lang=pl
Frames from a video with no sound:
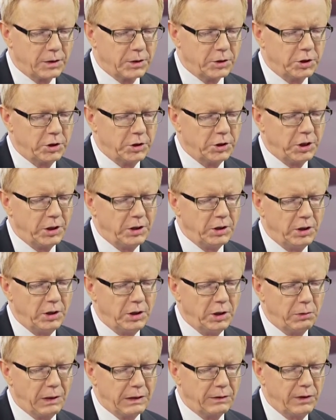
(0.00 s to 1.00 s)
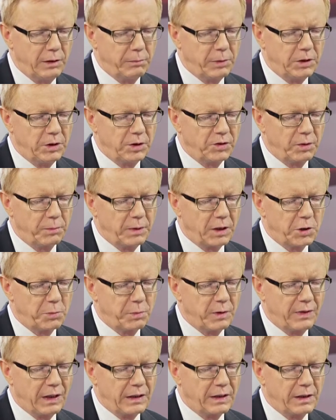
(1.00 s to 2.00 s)
Czy dzięki niej łatwiej będzie zebrać
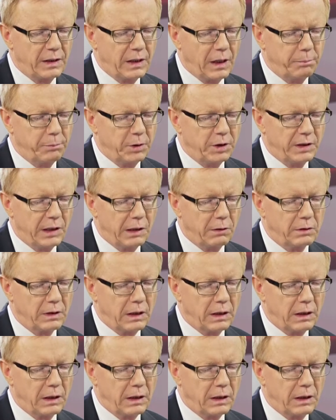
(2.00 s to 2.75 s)
prywatny kapitał